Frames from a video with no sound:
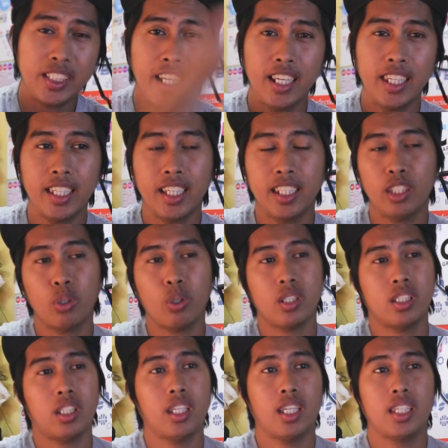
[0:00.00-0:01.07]
basically ganito
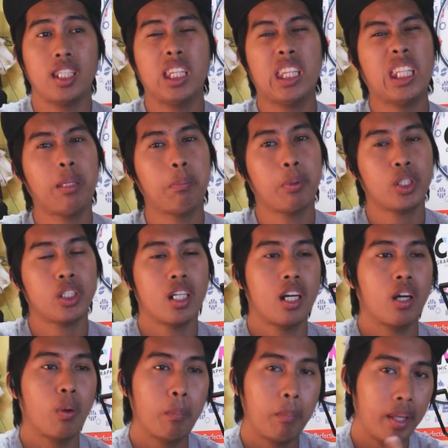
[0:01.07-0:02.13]
kasi yan, hindi pa
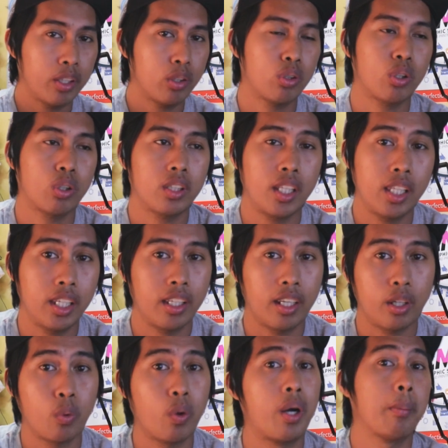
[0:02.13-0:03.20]
siya kompleto totally yung
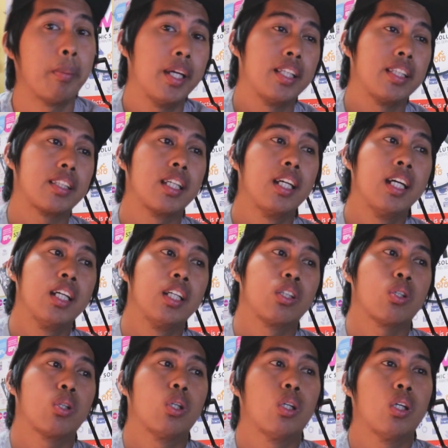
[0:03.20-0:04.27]
requirements.
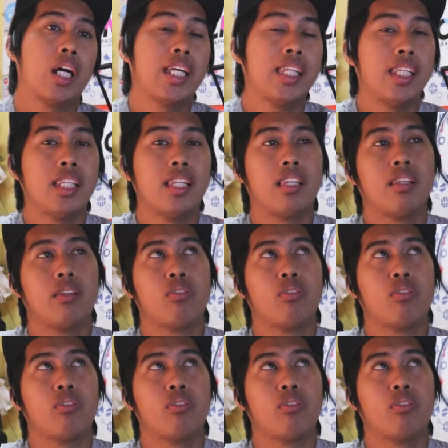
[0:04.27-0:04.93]
So, I need